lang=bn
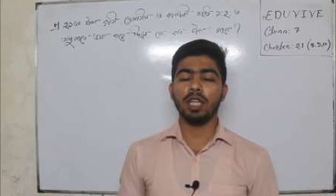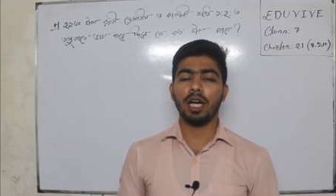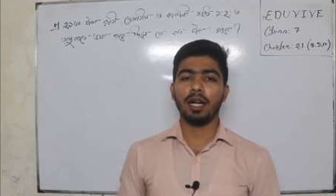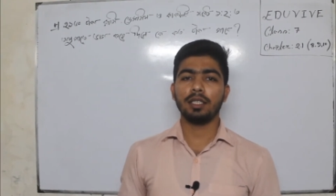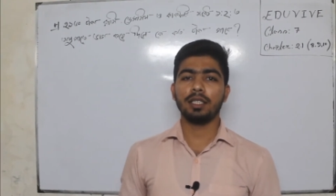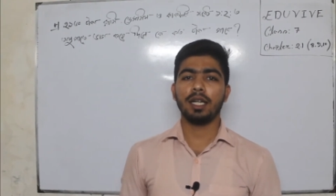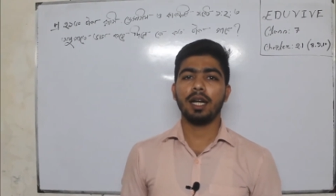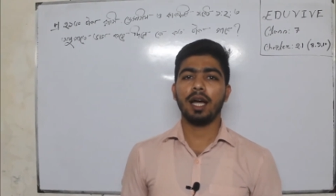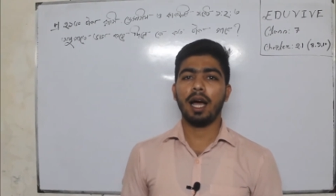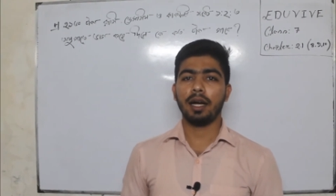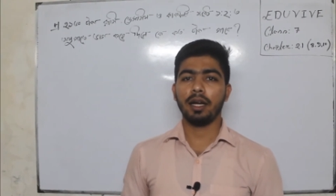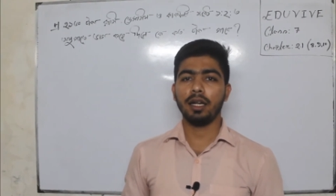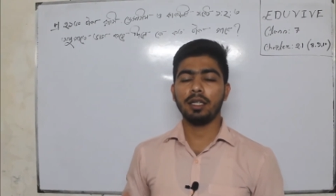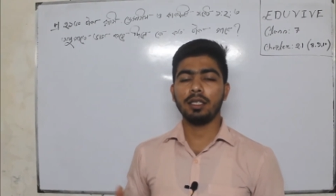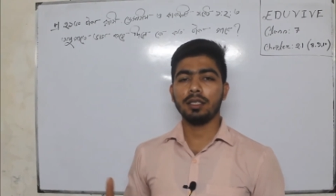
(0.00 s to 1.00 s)
যারা যারা
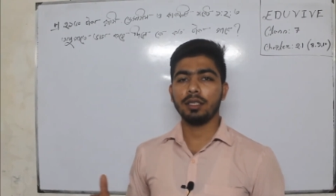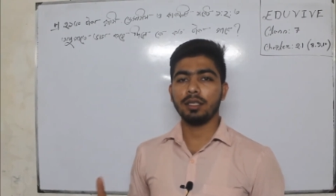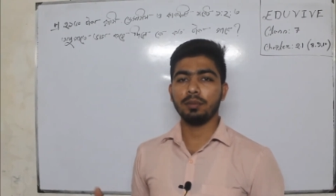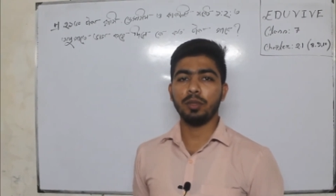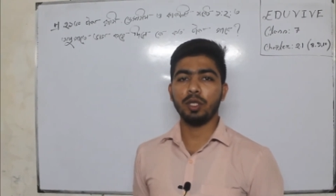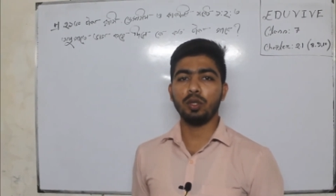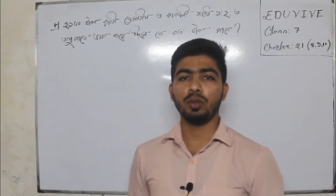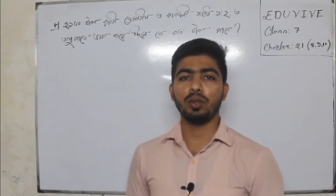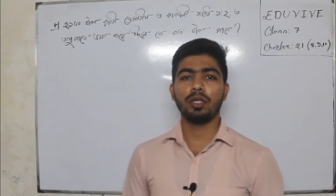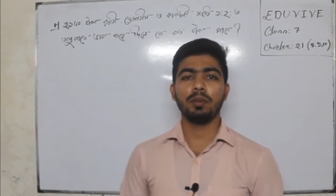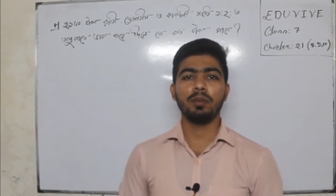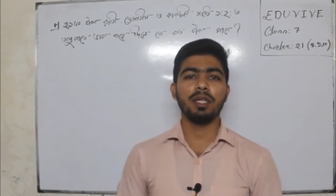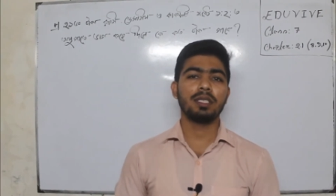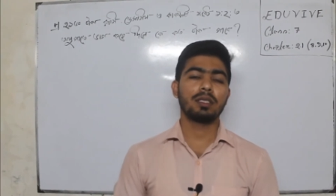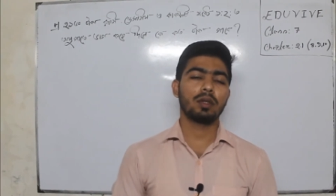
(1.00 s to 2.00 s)
আগের
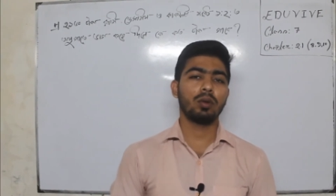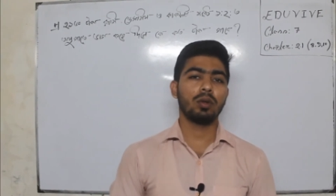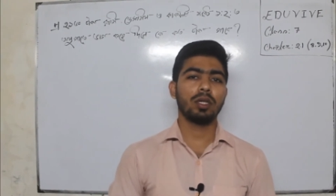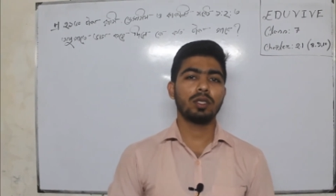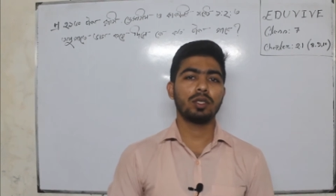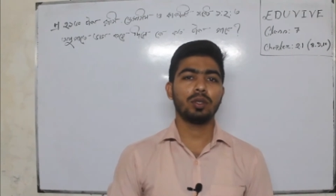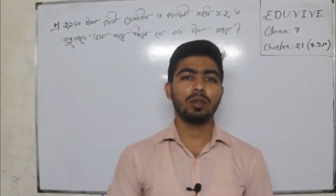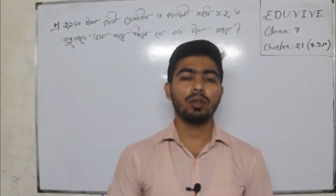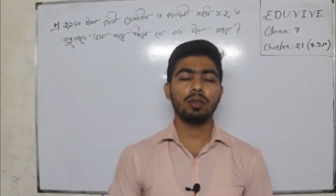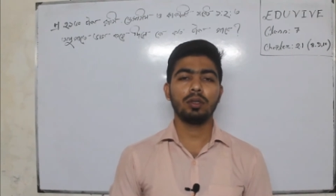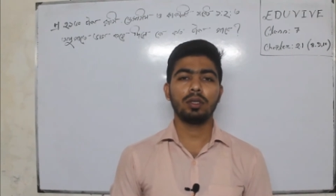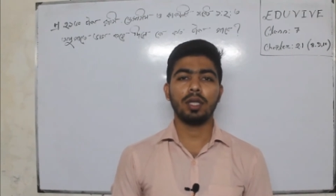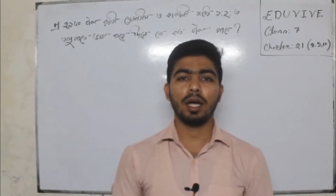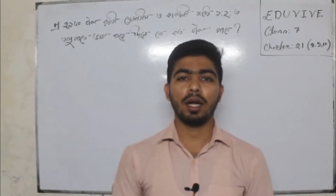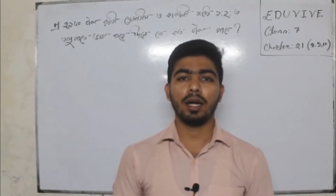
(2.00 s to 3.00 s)
ভিডিওটি মিস করেছ
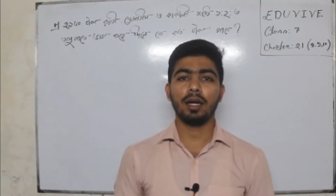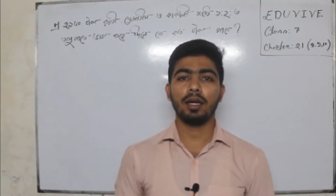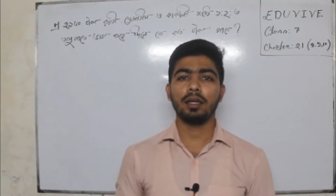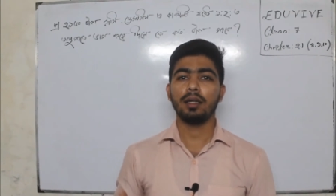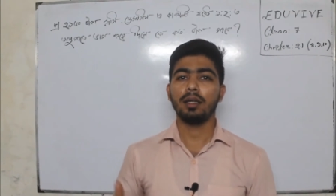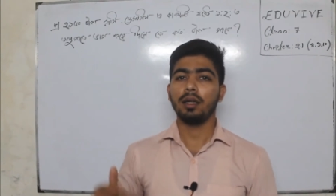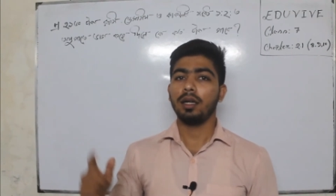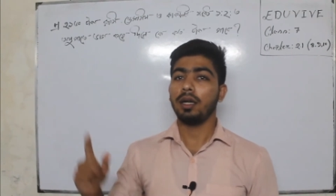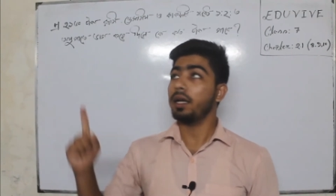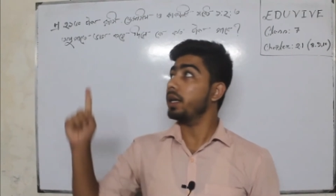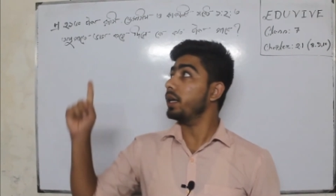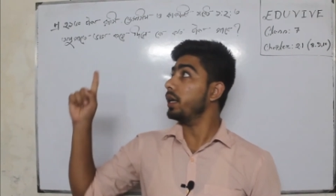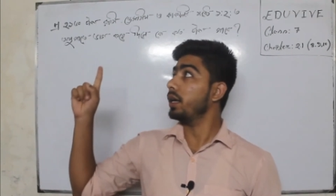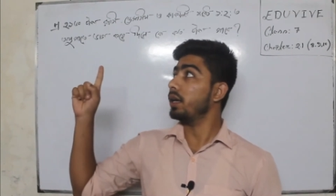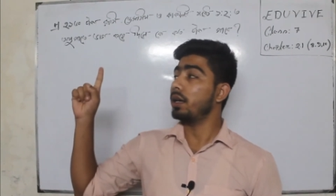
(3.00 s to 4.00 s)
তারা
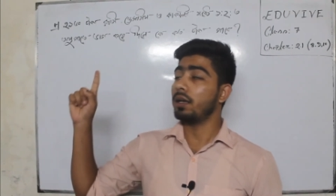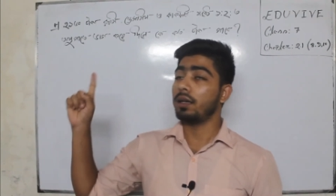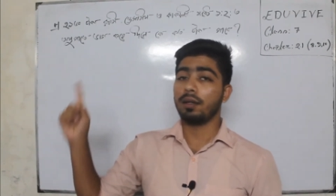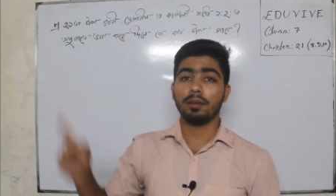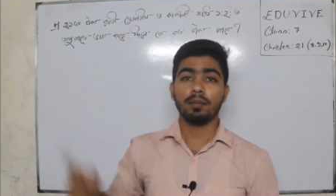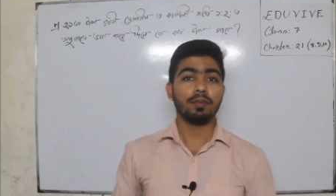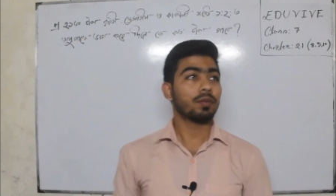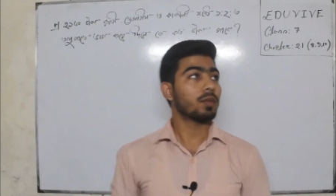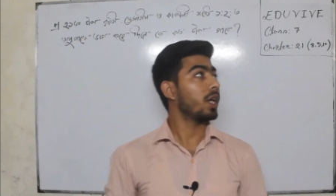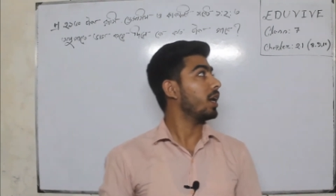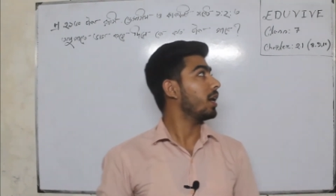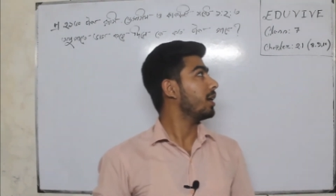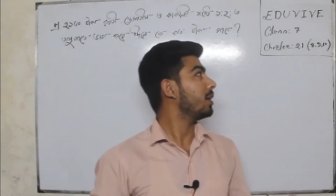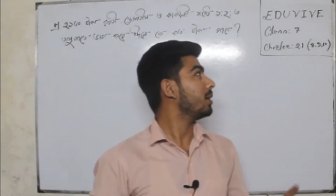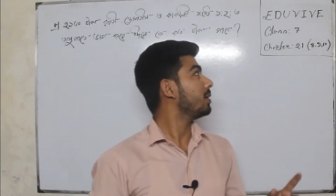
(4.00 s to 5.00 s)
এই
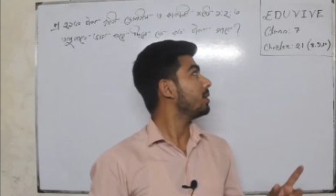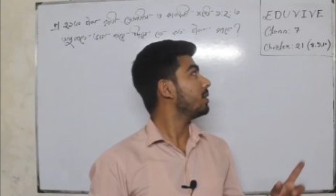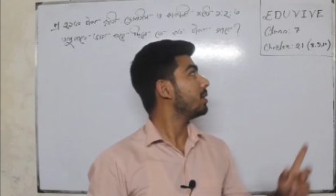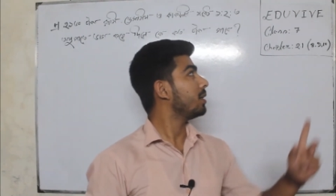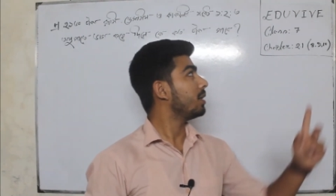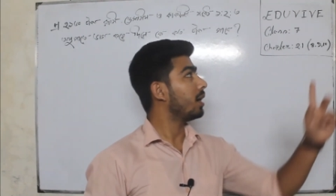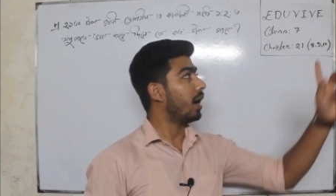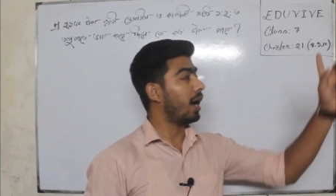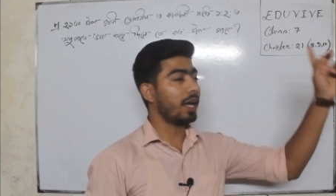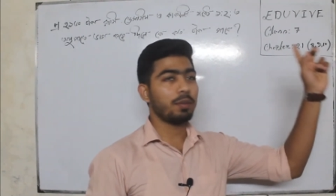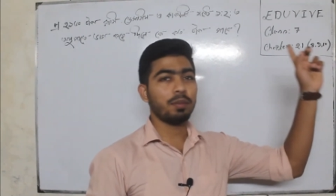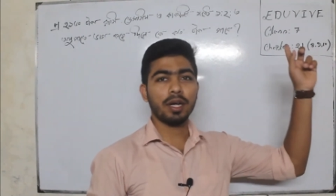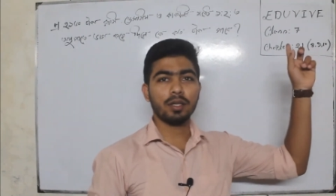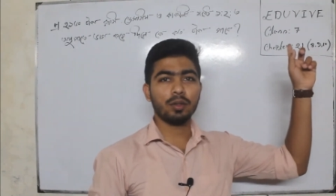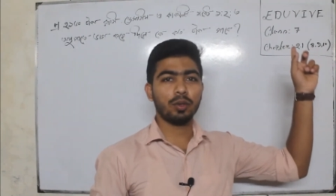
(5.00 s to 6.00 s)
তারা
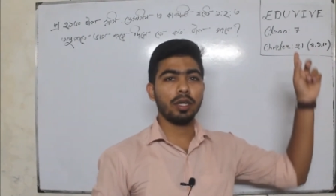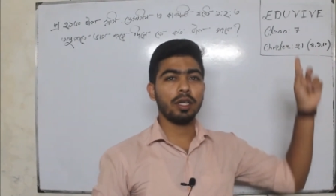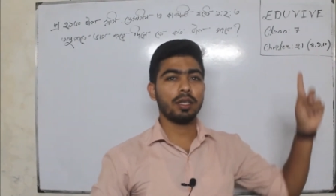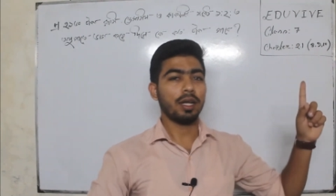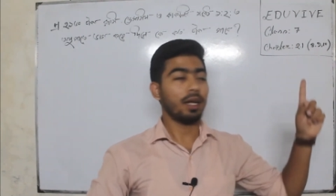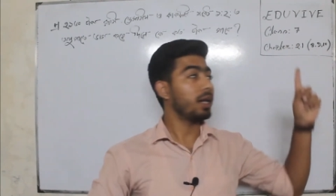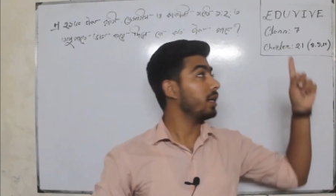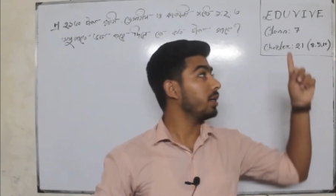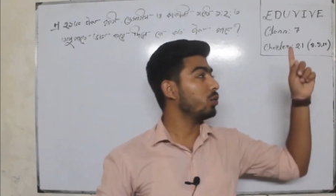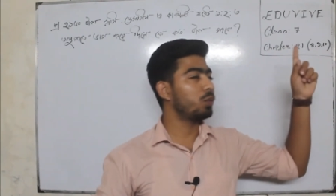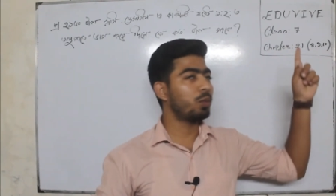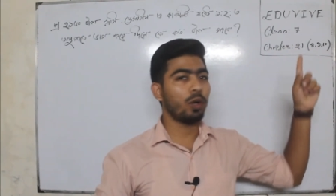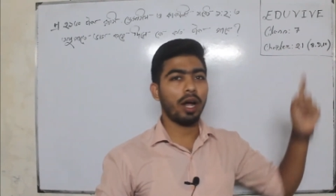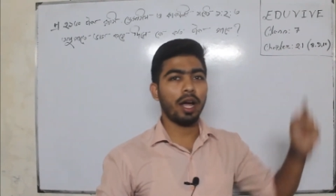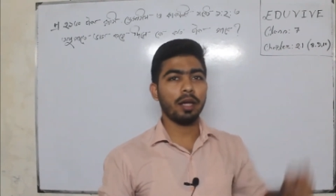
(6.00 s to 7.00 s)
আই বাটনে তারা এই
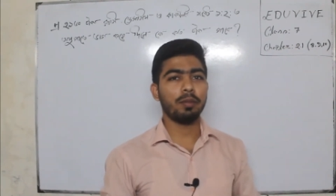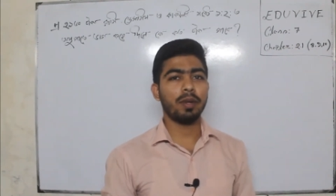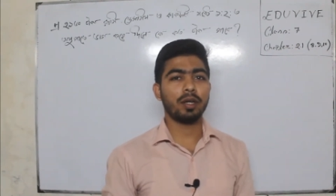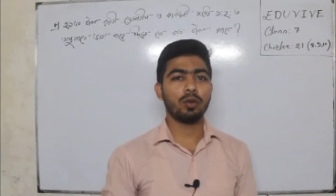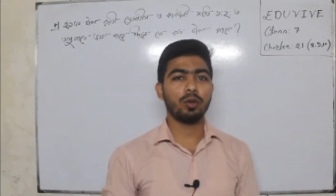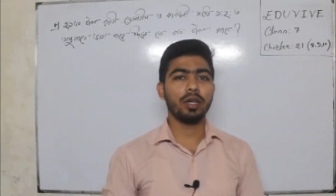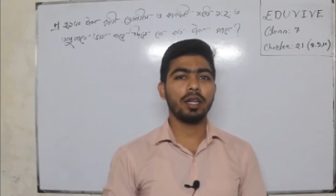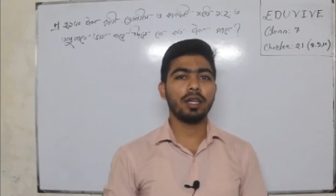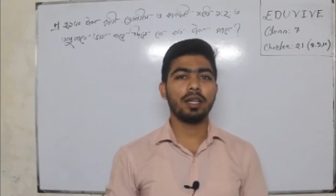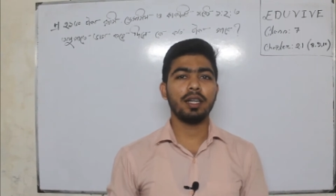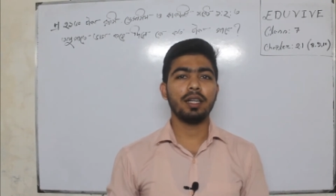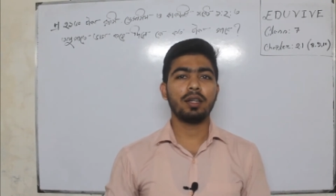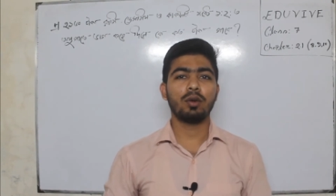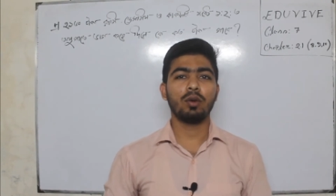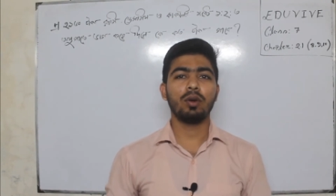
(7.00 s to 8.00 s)
উপর আই বাটনে
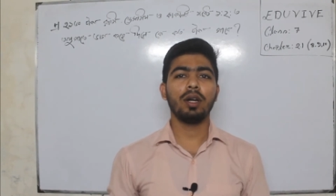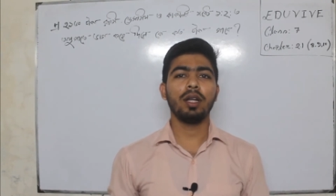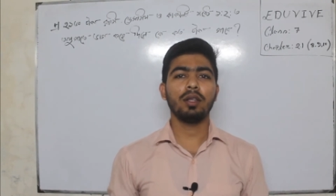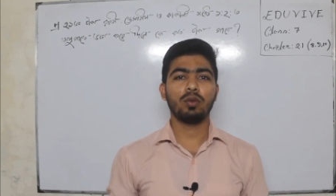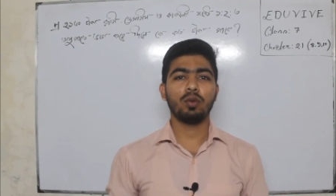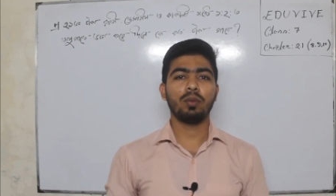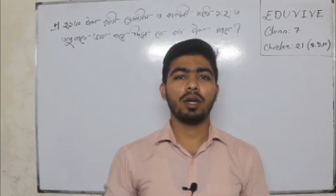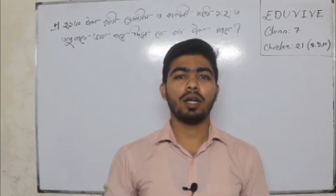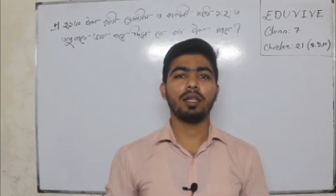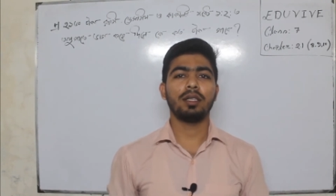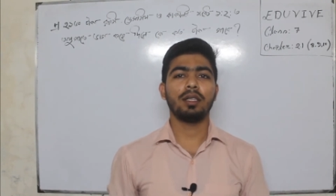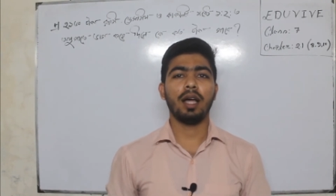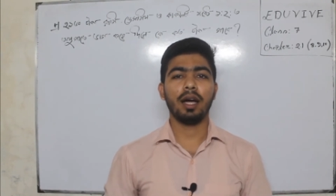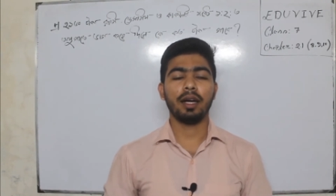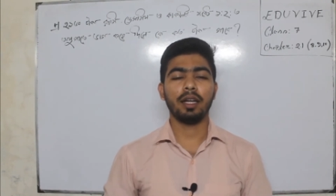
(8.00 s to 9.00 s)
ক্লিক করলে তোমরা
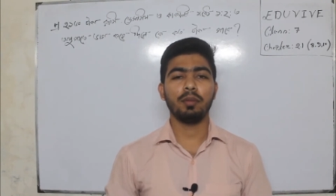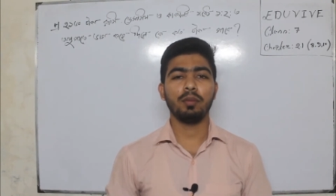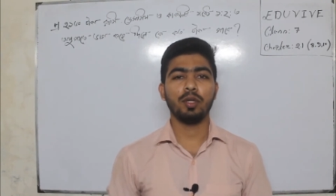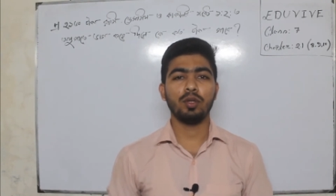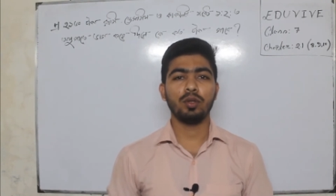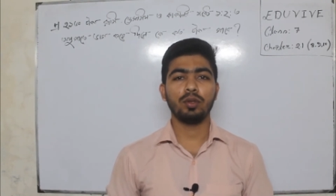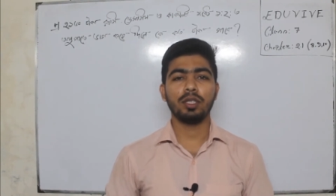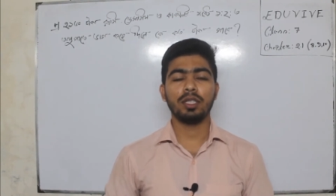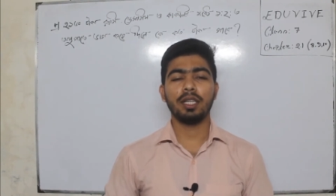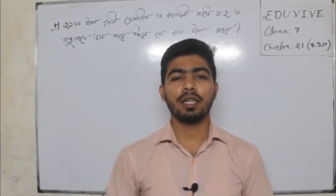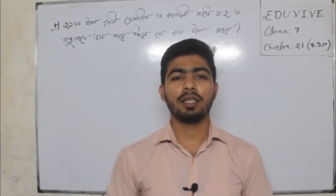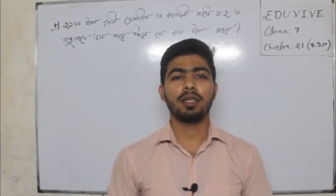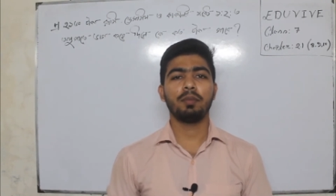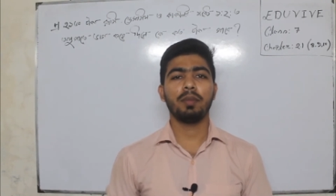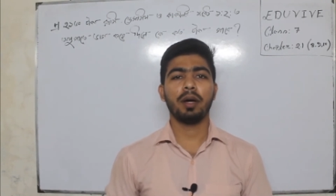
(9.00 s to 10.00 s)
আগের ভিডিওটি
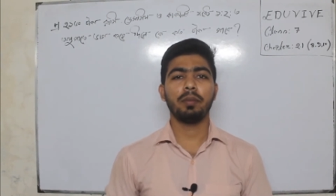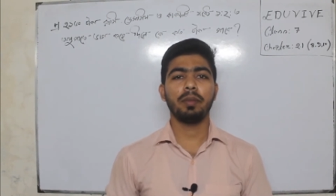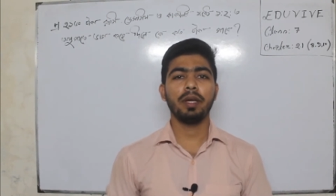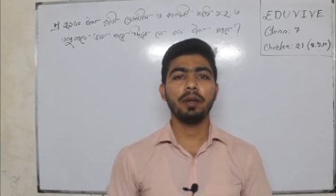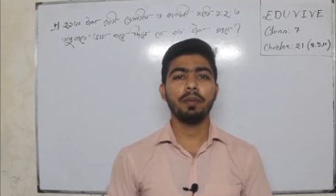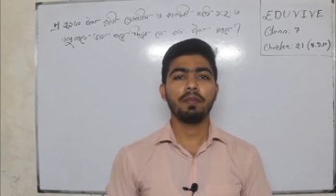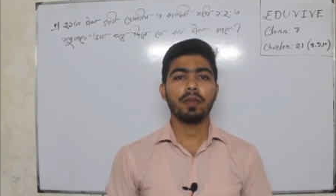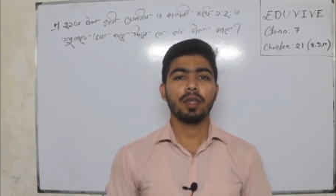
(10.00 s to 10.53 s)
দেখতে পাবে